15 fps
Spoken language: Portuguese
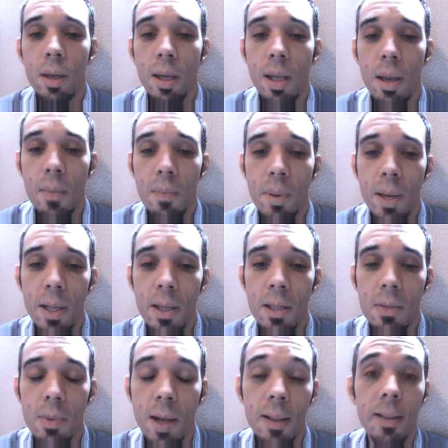Ele
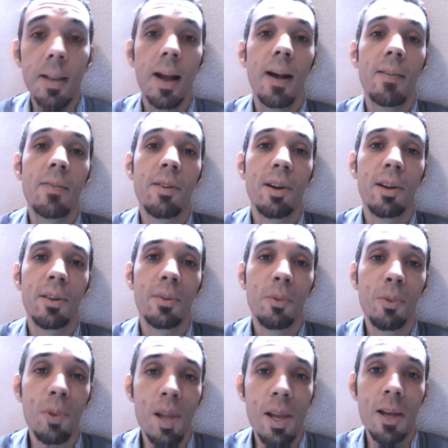apenas matava
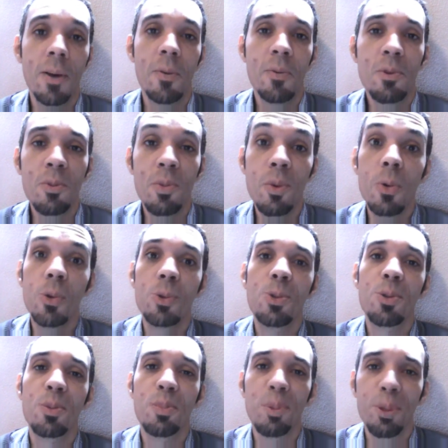um leão e um
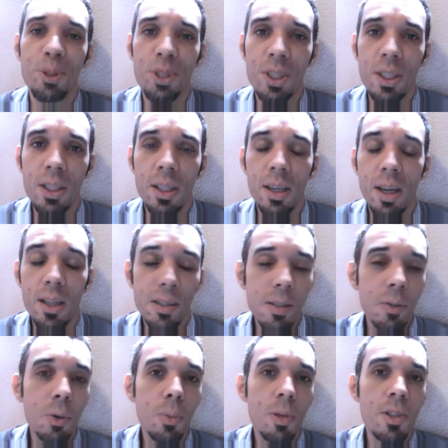urso por dia,
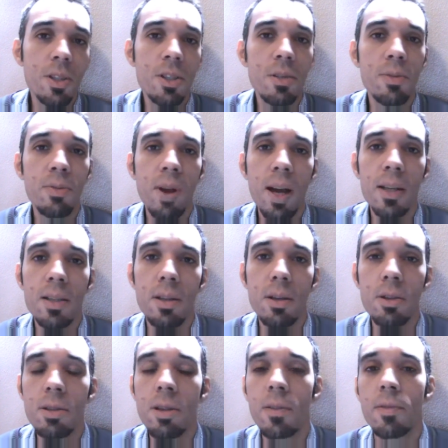assim como a gente faz na
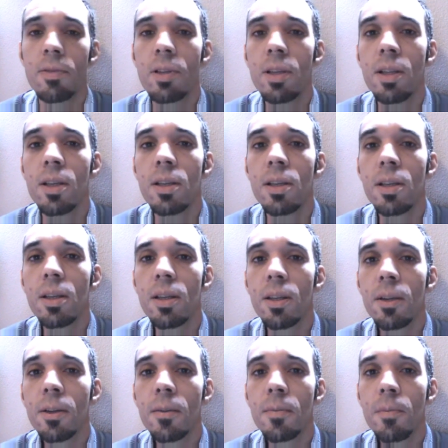nossa vida.
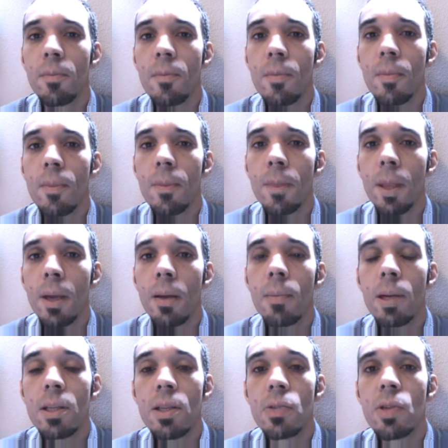
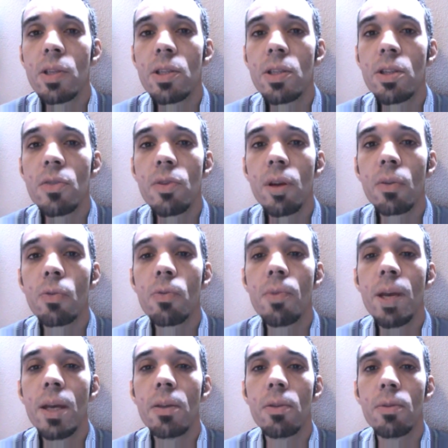Mas às vezes a gente fica com
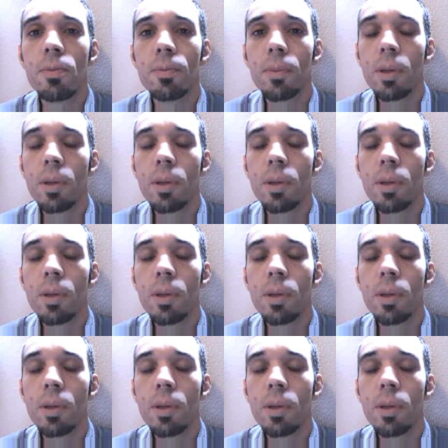medo.